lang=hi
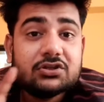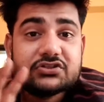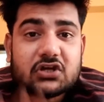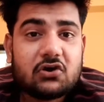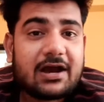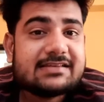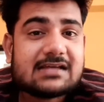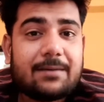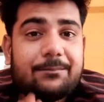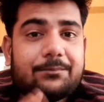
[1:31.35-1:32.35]
तो चलो गाइज
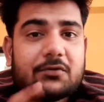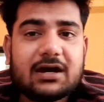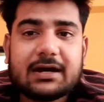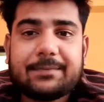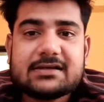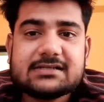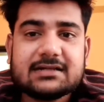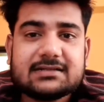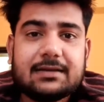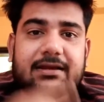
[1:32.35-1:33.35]
आप प्रोडक्ट के पास
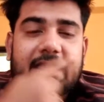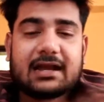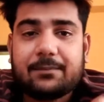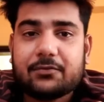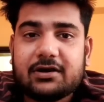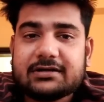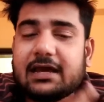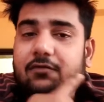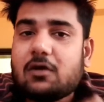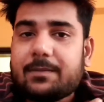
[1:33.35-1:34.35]
जाते हैं क्या क्या प्रोडक्ट
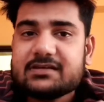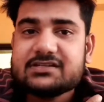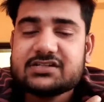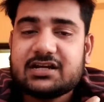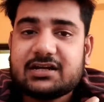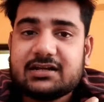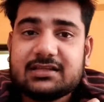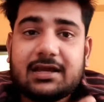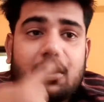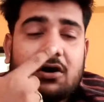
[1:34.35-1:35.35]
आए वो आपके साथ शेयर
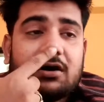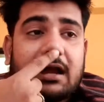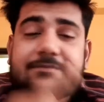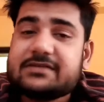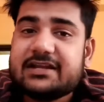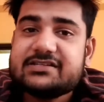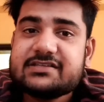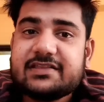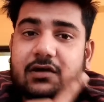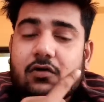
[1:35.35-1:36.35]
करते हैं और आप सारी
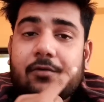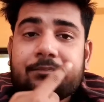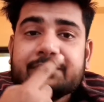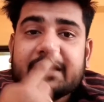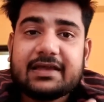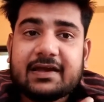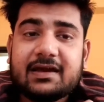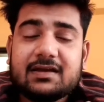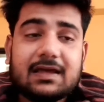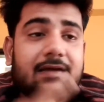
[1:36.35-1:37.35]
चीज़ें देखो एक एक
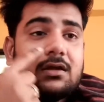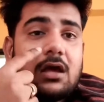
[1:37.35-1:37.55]
करके